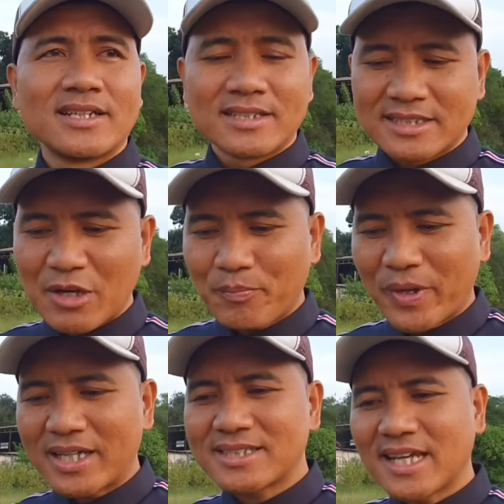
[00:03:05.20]

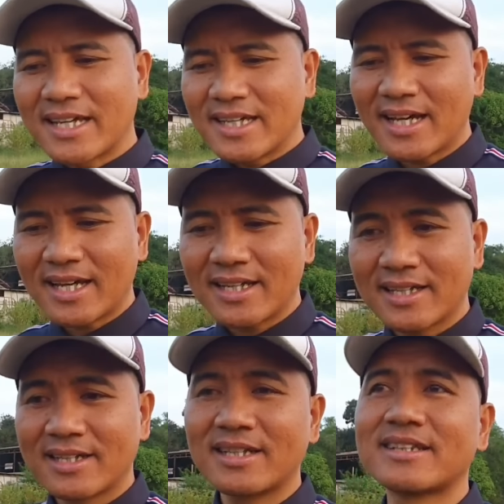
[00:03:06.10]
sampai saya
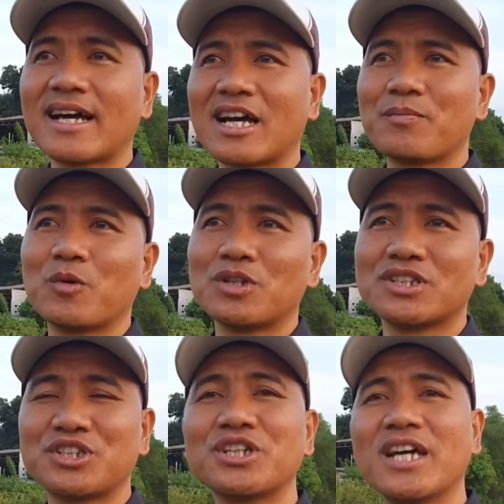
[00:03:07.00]
ditangkap
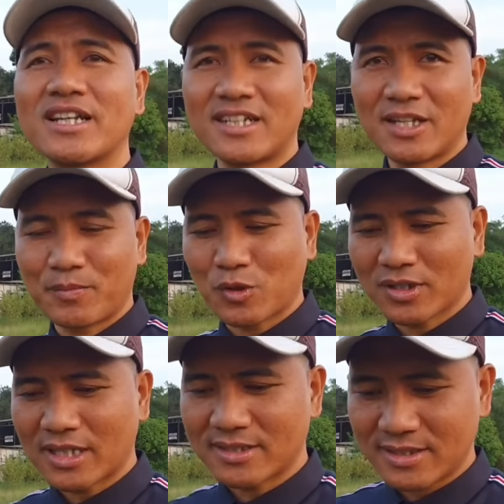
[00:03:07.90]
polisi dan
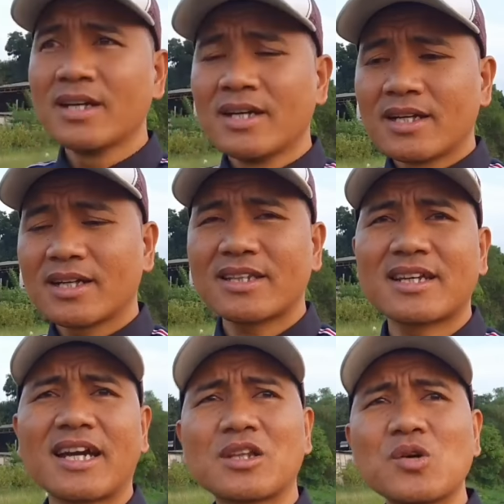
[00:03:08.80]
dideportasi.
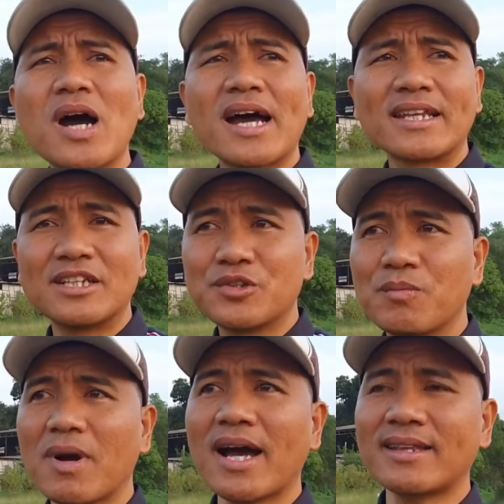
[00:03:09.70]
Ketika itu hari
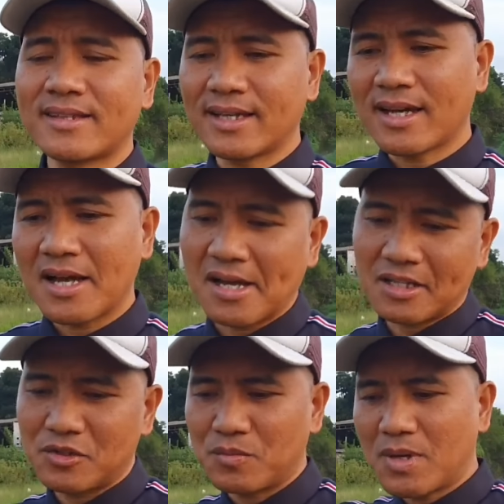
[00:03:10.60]
Jumat ya,
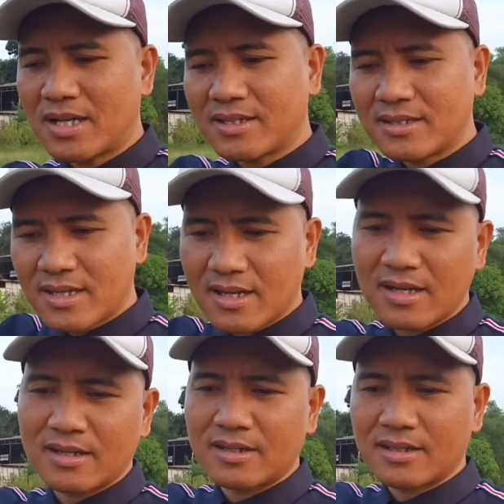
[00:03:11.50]
hari Jumat
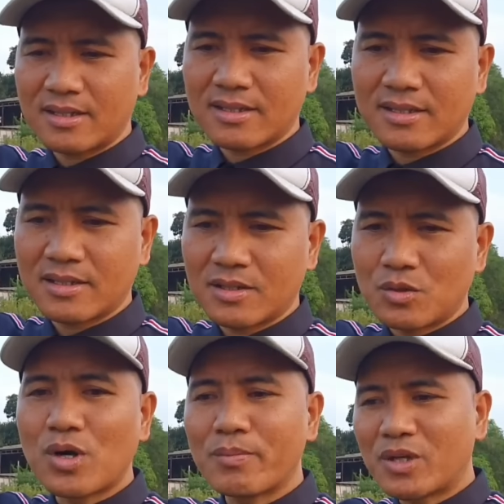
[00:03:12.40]
yang
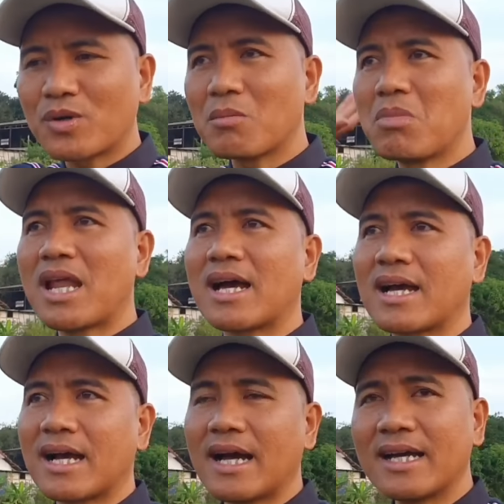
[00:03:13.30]
dua minggu ke
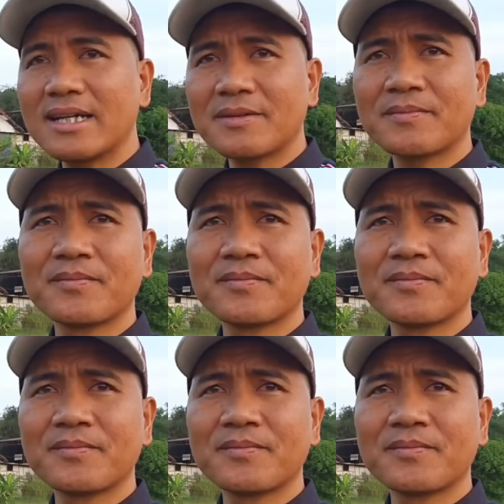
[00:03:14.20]
belakang